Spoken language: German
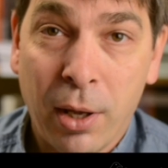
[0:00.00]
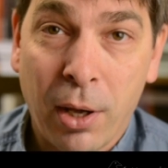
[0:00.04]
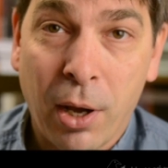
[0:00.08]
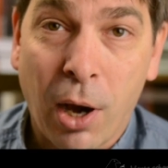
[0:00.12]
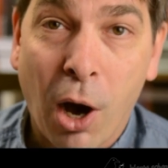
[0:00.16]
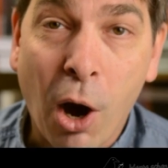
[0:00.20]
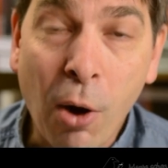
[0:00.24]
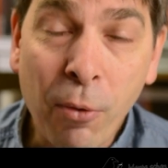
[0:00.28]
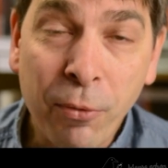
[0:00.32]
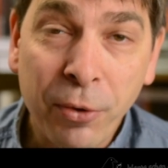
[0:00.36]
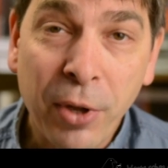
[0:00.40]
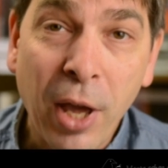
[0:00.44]

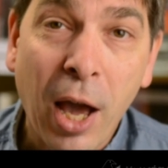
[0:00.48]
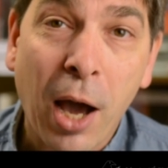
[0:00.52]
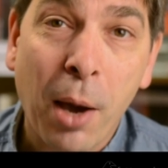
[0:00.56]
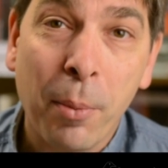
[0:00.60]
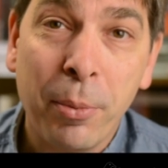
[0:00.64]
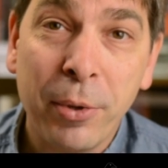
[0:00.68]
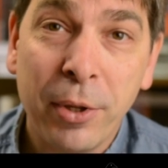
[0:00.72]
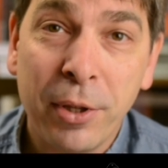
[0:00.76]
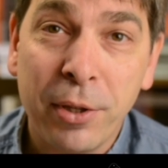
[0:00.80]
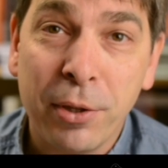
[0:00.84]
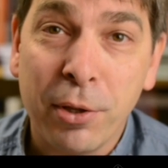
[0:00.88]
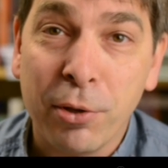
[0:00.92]

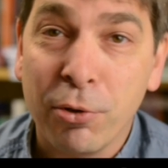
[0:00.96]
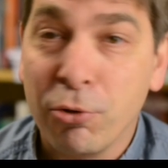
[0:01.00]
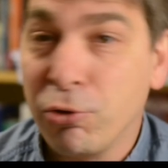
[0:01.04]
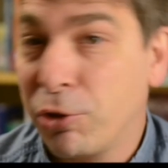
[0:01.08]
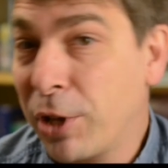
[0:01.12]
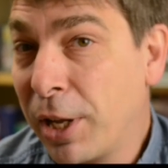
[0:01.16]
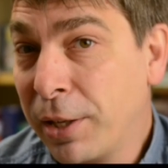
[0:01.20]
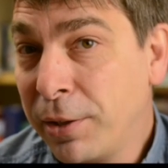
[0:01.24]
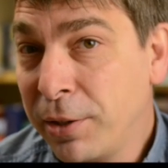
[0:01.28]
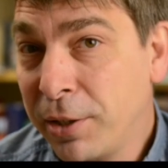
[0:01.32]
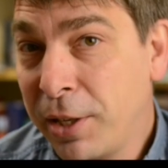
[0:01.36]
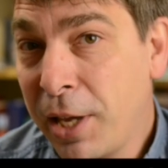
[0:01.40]
Aufgearbeitete
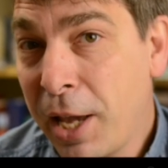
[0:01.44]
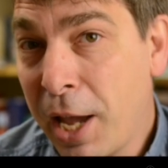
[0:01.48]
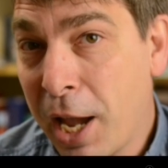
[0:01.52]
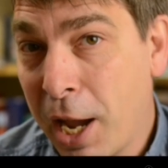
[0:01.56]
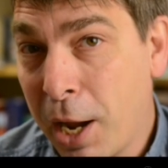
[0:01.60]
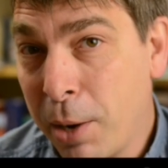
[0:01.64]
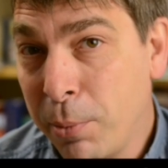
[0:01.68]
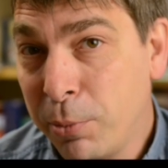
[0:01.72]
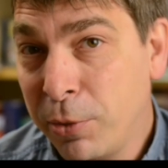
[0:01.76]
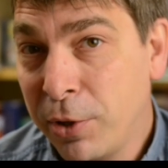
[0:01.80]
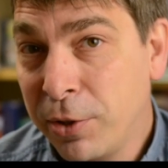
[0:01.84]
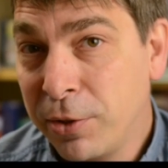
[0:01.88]

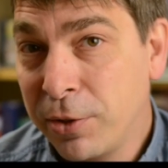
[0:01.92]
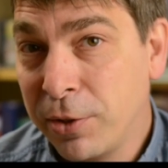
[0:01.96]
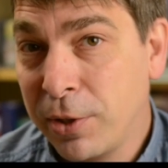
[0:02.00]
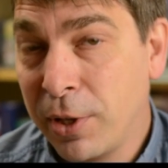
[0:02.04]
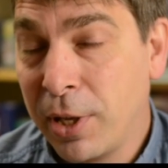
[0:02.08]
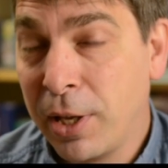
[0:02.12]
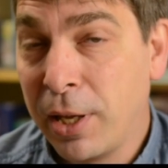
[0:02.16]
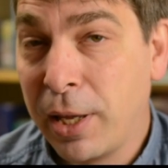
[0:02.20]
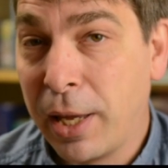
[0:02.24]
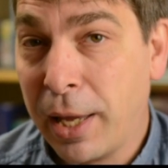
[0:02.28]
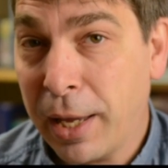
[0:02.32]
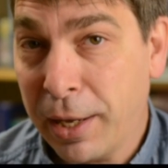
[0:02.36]

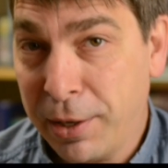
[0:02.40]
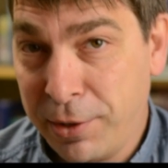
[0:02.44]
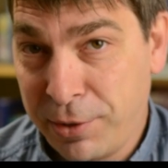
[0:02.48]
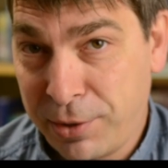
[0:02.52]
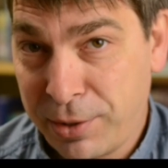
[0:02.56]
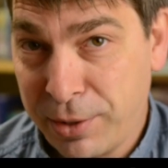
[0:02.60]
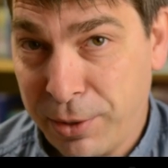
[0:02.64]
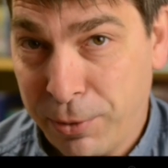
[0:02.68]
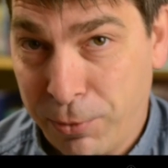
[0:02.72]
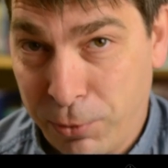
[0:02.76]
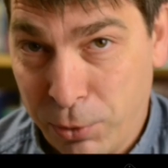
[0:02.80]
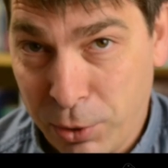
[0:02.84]
Stadtgeheimnisse
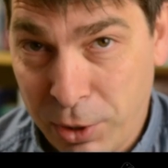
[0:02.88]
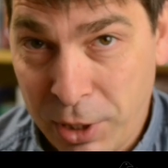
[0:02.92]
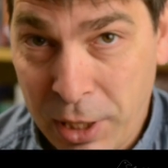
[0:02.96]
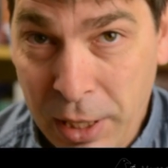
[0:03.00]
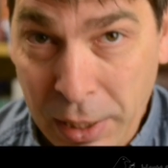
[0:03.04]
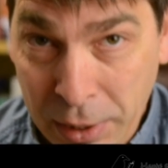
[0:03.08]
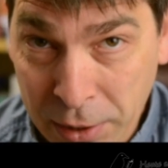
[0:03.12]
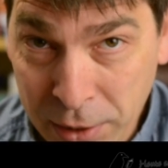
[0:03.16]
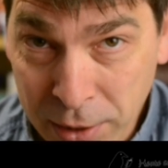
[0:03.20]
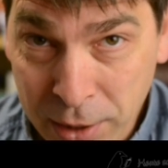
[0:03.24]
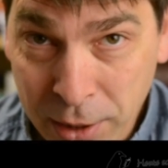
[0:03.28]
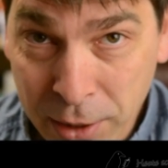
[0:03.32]
extra für
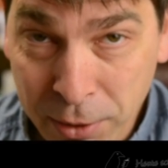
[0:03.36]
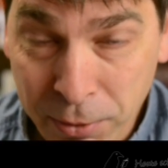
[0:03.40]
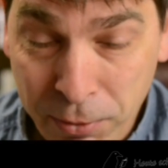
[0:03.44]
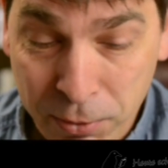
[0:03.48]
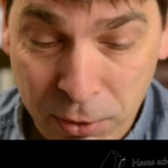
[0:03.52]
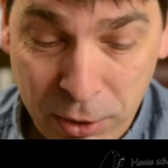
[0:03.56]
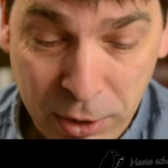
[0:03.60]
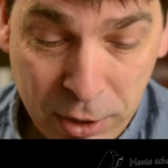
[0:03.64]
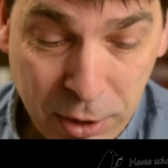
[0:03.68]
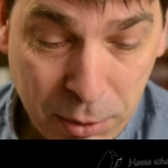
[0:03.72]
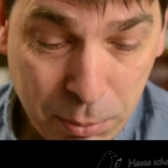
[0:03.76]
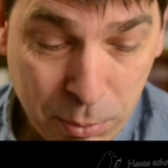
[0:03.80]
Kinder
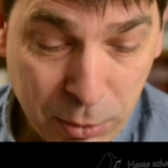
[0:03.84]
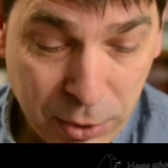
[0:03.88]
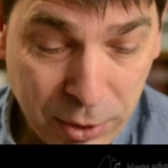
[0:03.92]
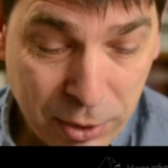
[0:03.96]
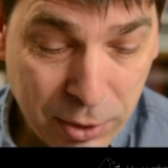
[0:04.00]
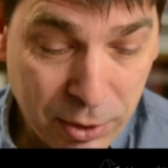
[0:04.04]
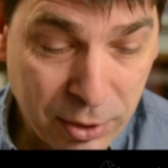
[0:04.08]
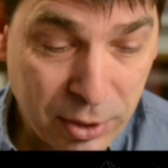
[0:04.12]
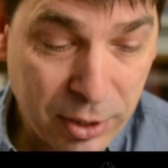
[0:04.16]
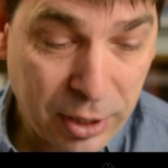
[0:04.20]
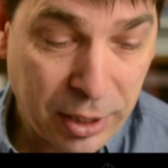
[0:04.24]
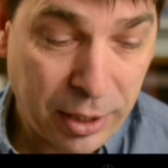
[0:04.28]
findet man
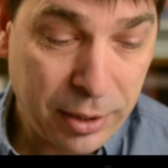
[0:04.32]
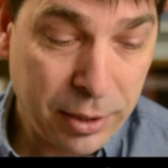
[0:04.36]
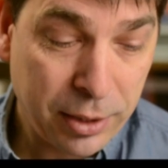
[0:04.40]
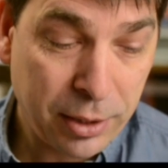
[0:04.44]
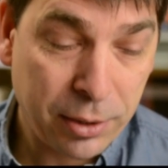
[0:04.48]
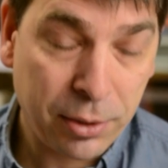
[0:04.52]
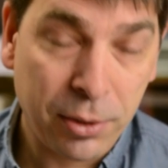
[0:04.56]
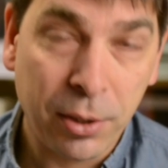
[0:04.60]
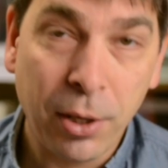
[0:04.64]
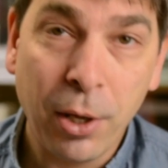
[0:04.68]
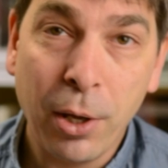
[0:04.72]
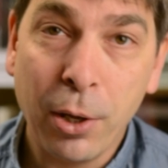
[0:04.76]
da
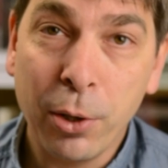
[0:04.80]
drinnen,